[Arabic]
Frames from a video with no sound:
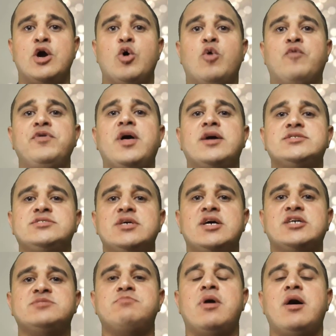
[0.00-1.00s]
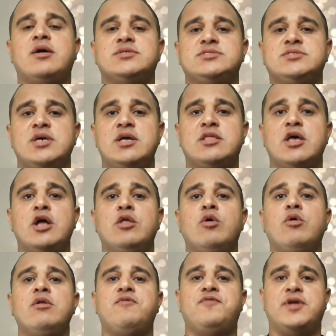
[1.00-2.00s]
وفي خاصيه اسمها خاصيه
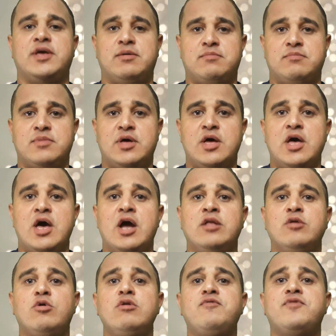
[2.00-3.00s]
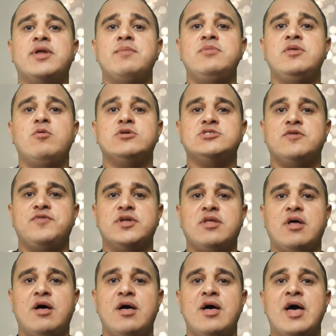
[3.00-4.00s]
الاول فريم الاول فريم دي
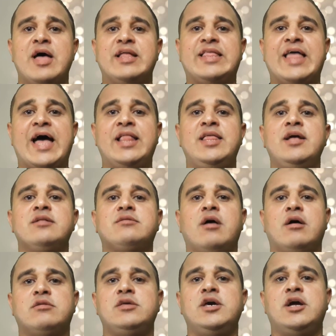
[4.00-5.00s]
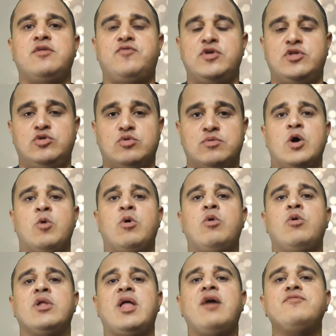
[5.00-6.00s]
وظيفتها تقليل تقطيع الفيديو
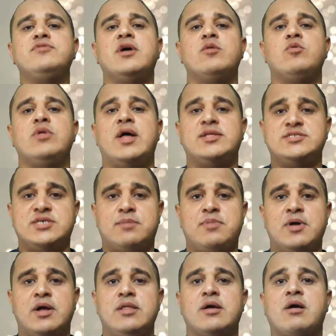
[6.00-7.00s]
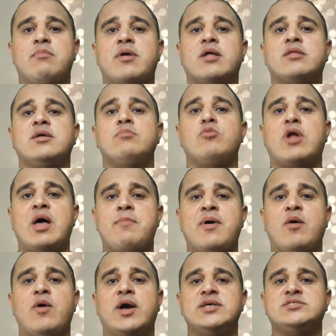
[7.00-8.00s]
وهو الافضل والانسب لكاميرات
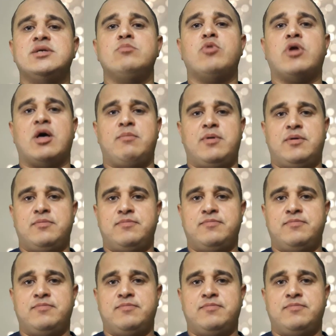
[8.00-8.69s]
المراقبه واجهزه المراقبه